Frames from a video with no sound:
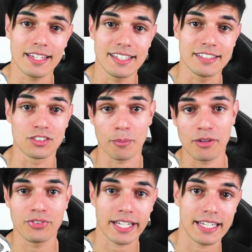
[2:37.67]
hier, die
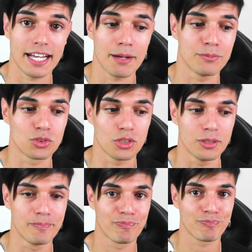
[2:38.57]
Sommerferien haben,
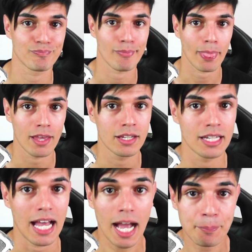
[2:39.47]
so
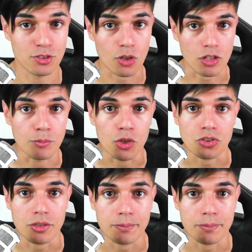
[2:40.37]
abzocken möchte.